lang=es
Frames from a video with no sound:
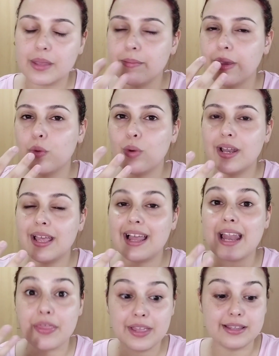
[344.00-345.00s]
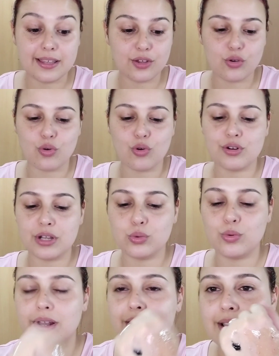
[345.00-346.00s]
me huele al aceite de coco
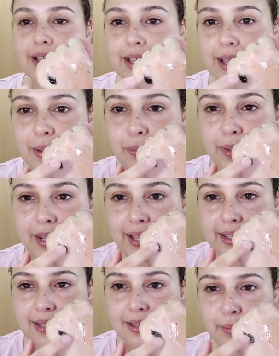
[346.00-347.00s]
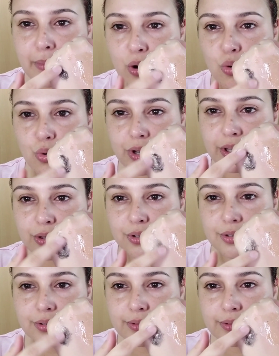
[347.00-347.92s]
natural. Mira, y este es más oscurito.